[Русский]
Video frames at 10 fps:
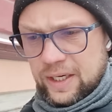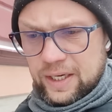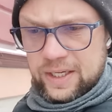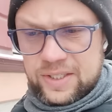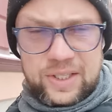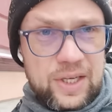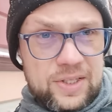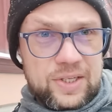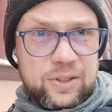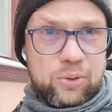
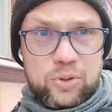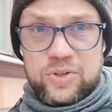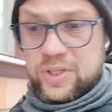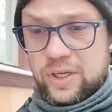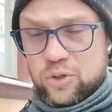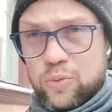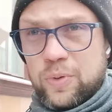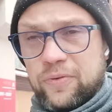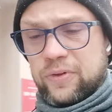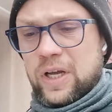S30, то есть все
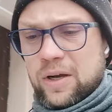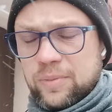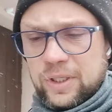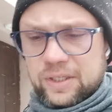супер флагманы,